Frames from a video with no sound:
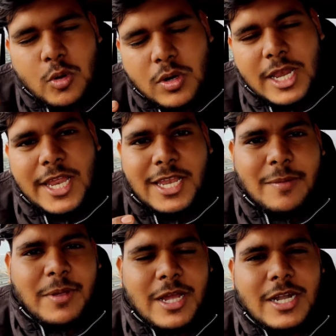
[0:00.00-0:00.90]
लोकल
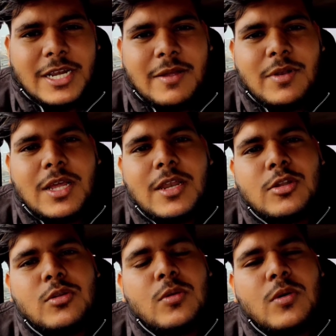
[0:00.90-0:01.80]
एरिया में अगर ट्रैवल कर
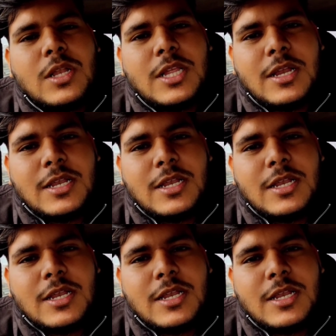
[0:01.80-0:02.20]
रहे हो तो लोकल